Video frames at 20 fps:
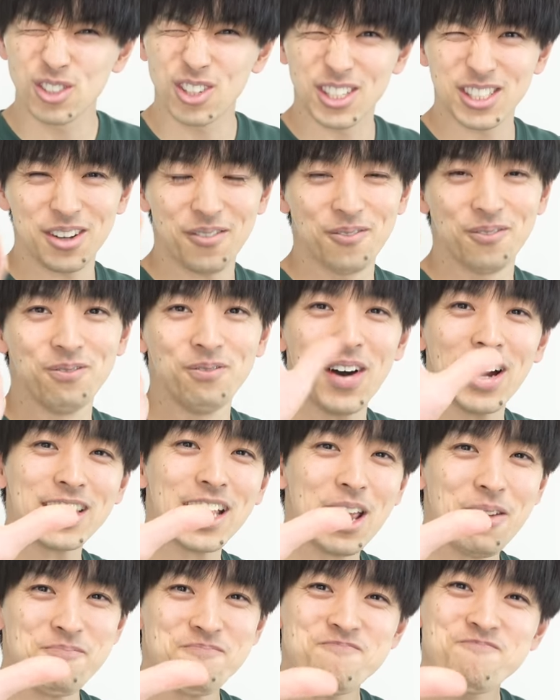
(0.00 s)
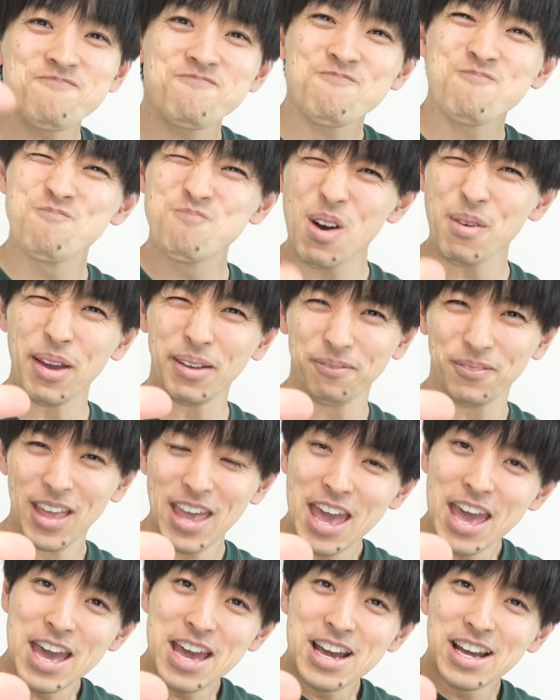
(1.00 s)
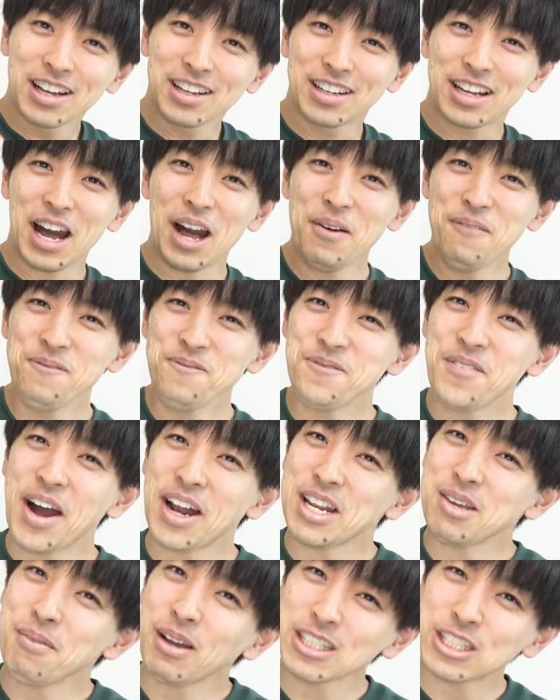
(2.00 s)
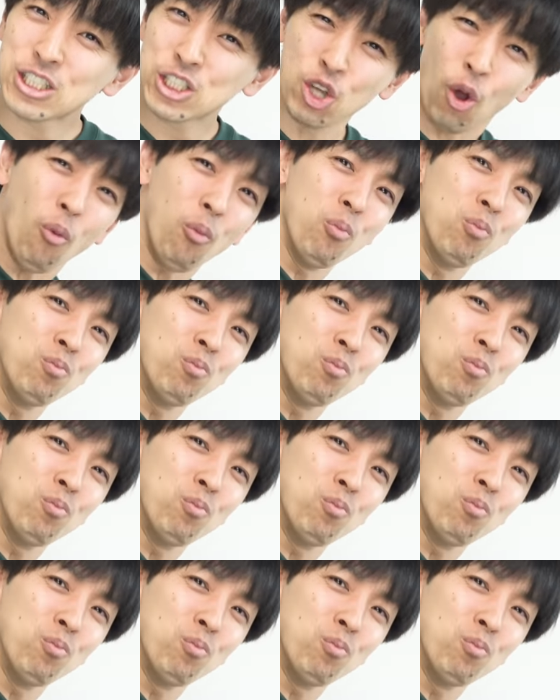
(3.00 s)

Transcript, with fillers: それじゃ、またねバイバイ頑張りましょ